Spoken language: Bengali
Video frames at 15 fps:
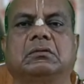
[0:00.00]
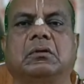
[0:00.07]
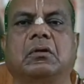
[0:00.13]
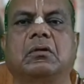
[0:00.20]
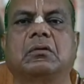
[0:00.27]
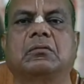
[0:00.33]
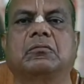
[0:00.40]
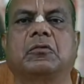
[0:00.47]

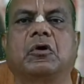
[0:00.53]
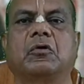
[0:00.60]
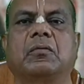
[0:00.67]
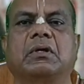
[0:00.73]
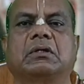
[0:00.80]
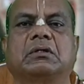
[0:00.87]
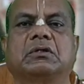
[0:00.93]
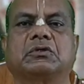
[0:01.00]
তখন
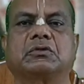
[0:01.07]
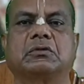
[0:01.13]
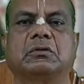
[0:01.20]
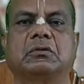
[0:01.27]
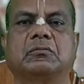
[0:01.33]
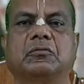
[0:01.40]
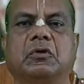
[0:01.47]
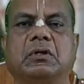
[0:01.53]
ভগবান কৃষ্ণ
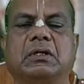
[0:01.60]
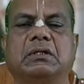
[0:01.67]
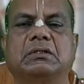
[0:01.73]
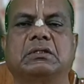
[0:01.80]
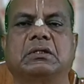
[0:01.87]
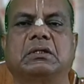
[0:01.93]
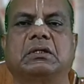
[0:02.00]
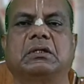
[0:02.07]
বললেন
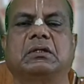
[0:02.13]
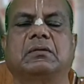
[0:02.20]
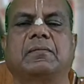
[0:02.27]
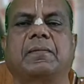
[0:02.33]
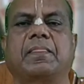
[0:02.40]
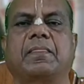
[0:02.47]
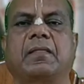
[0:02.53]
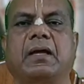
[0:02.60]
যে
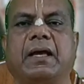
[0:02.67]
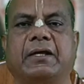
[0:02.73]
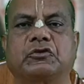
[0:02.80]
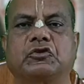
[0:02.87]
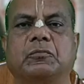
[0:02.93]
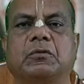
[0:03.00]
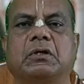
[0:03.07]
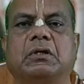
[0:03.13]

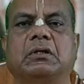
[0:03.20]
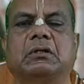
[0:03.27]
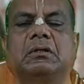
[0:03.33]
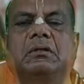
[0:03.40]
একসময়ে